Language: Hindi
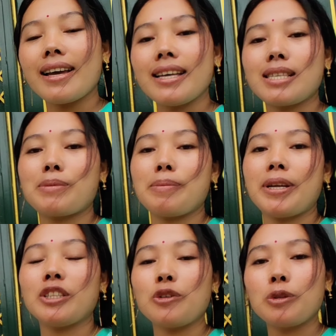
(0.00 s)
तो
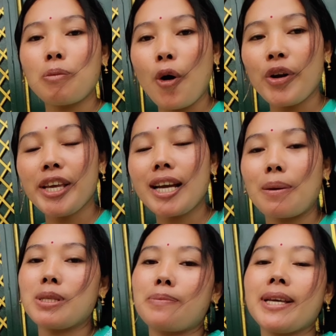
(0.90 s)
गाइस द नेक्स्ट डे
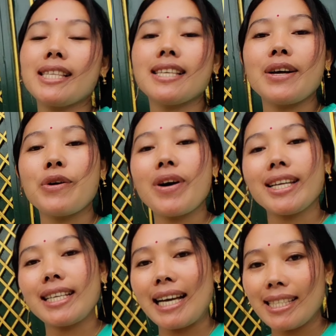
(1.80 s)
सेम ब्लॉग्स तो
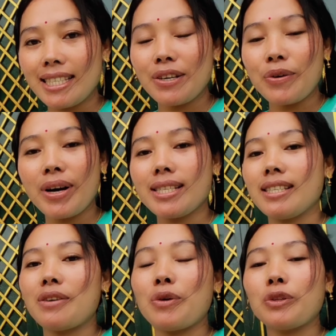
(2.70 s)
मैं स्कूल के लिए
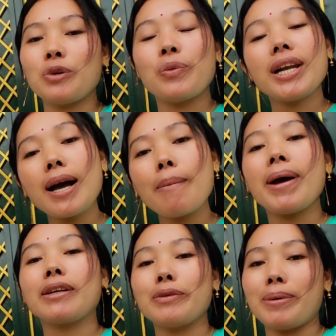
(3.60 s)
रेडी हो गया
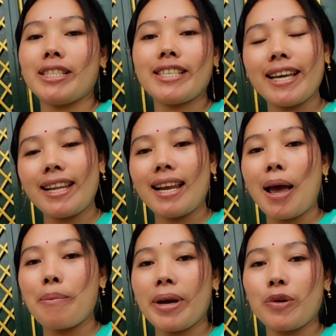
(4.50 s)
हूँ तो मैंने
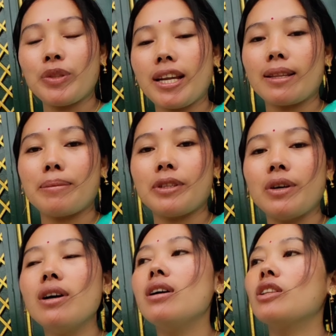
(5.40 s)
यही सेम कपड़ा
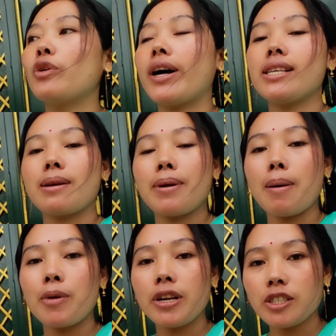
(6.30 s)
पहना बस
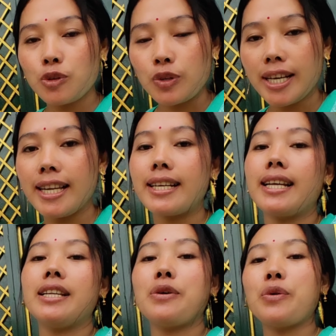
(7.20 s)
लिपस्टिक नहीं लगाया
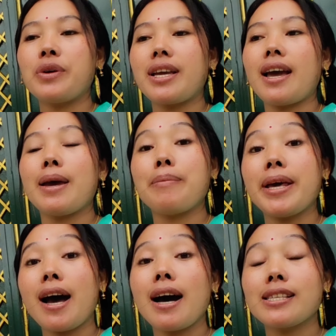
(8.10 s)
क्योंकि मैं
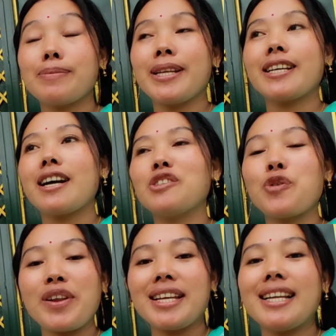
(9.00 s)
स्कूल जा रही हूँ
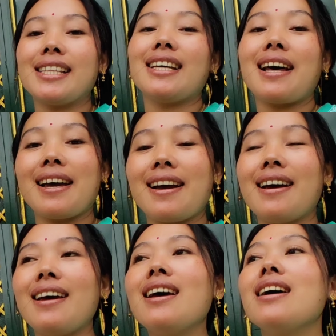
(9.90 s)
ऊपर से ये ड्रेस
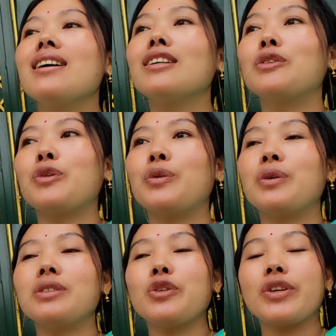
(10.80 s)
तो मैंने पहन
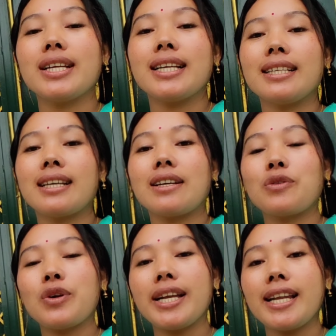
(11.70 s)
लिया फिर मैंने सोचा
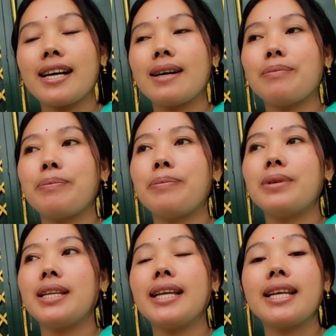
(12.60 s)
इसे धोना पड़ेगा
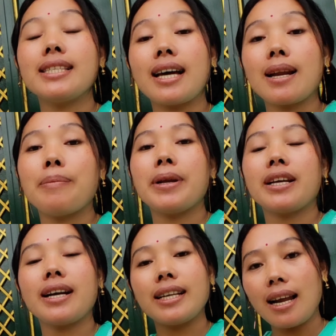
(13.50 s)
फिर आज स्कूल में
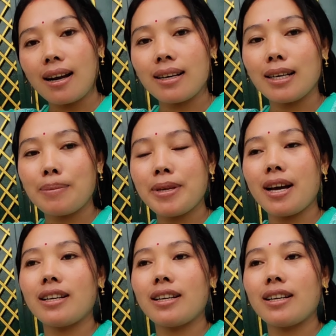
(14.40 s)
पहन के जाती हूँ